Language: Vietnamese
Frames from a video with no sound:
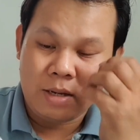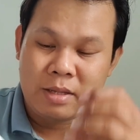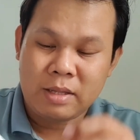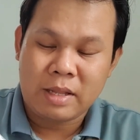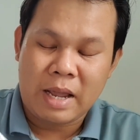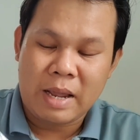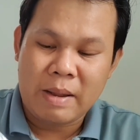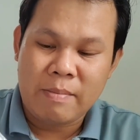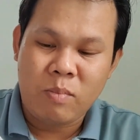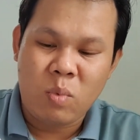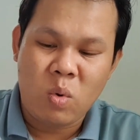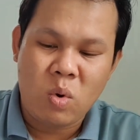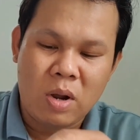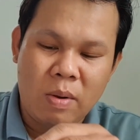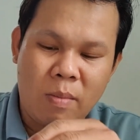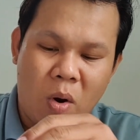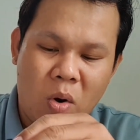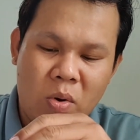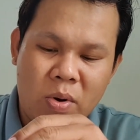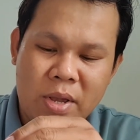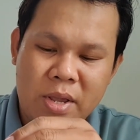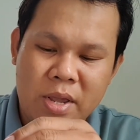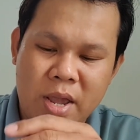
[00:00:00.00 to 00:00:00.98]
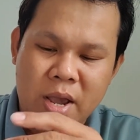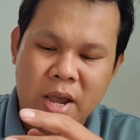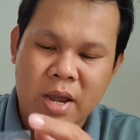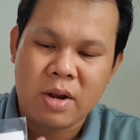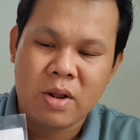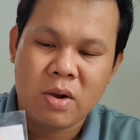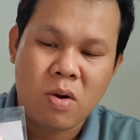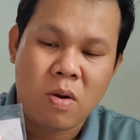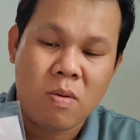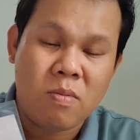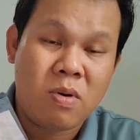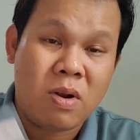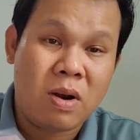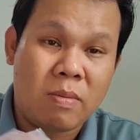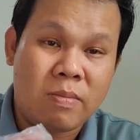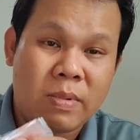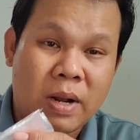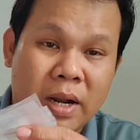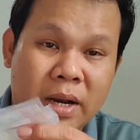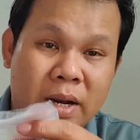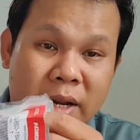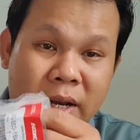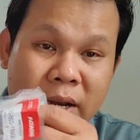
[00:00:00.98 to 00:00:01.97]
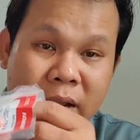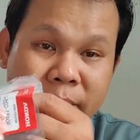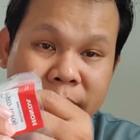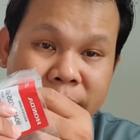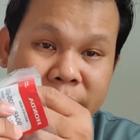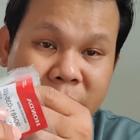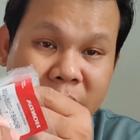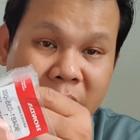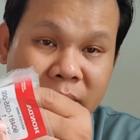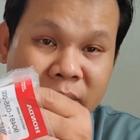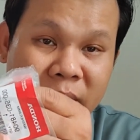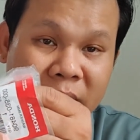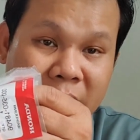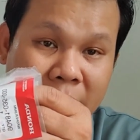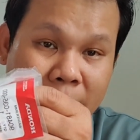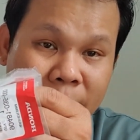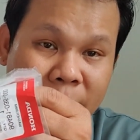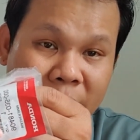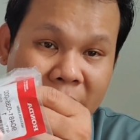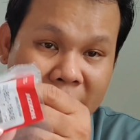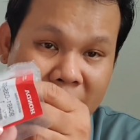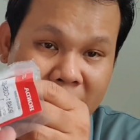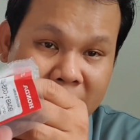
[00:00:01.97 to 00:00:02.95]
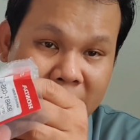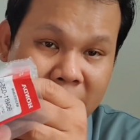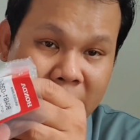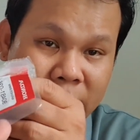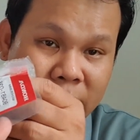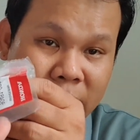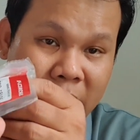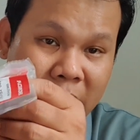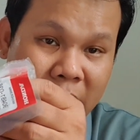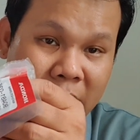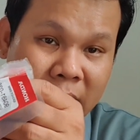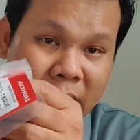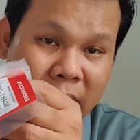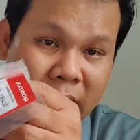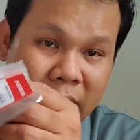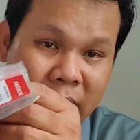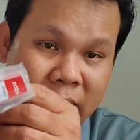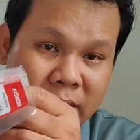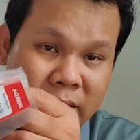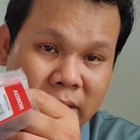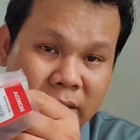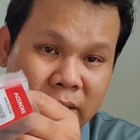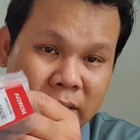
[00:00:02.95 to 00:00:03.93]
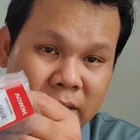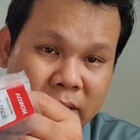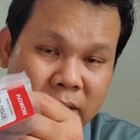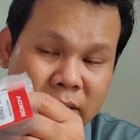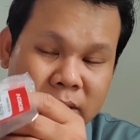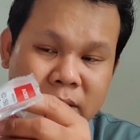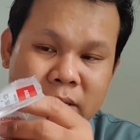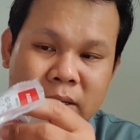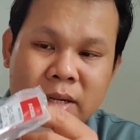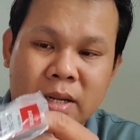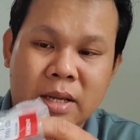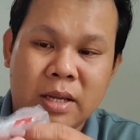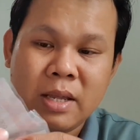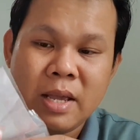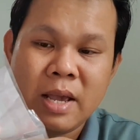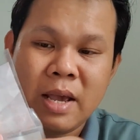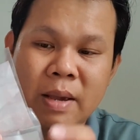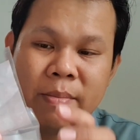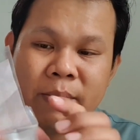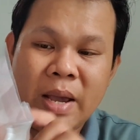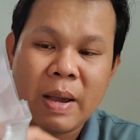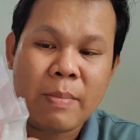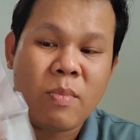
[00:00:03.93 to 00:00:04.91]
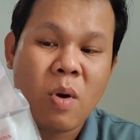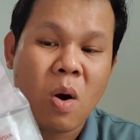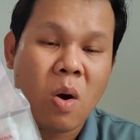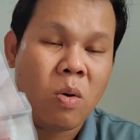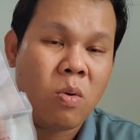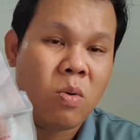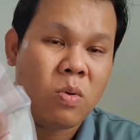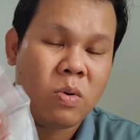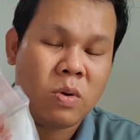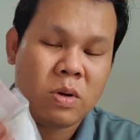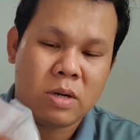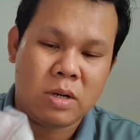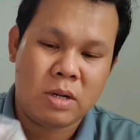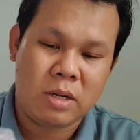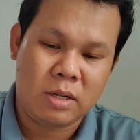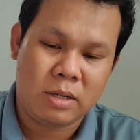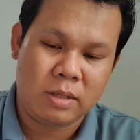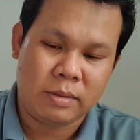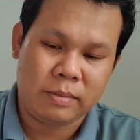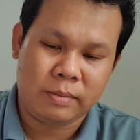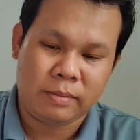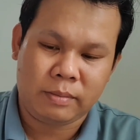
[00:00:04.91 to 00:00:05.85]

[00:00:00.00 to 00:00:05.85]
tại em mua cái bộ này về nó không có lông đền này anh em em phải nhập lẻ cái lông đền này nè để về em gáp bộ đó